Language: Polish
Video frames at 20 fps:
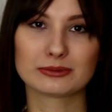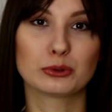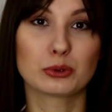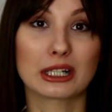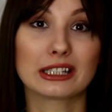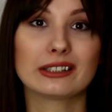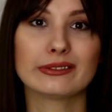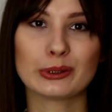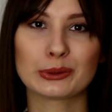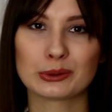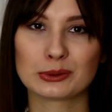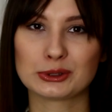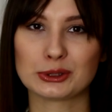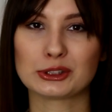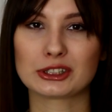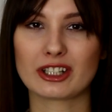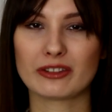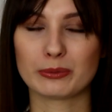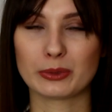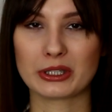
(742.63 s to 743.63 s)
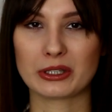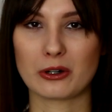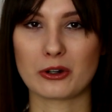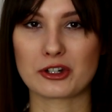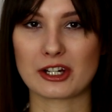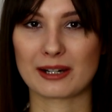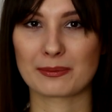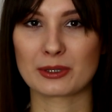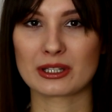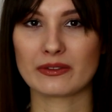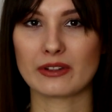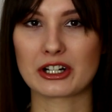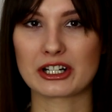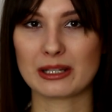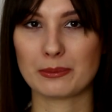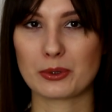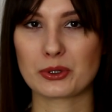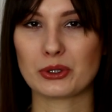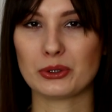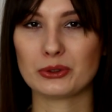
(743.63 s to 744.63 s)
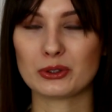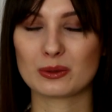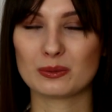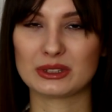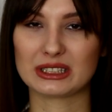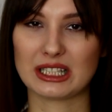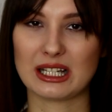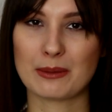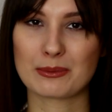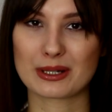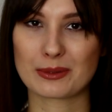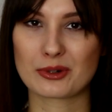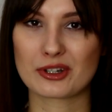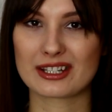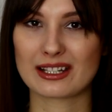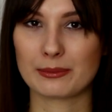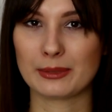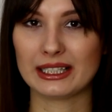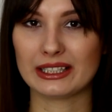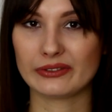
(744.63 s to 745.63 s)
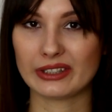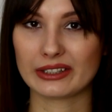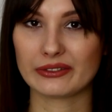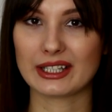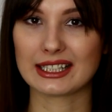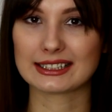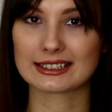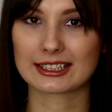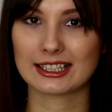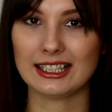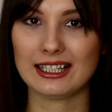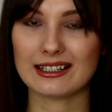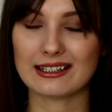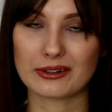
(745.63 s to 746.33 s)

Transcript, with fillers: uratował tą książkę w moich oczach, ponieważ na początku myślałam, że przyznam jej dwie gwiazdki,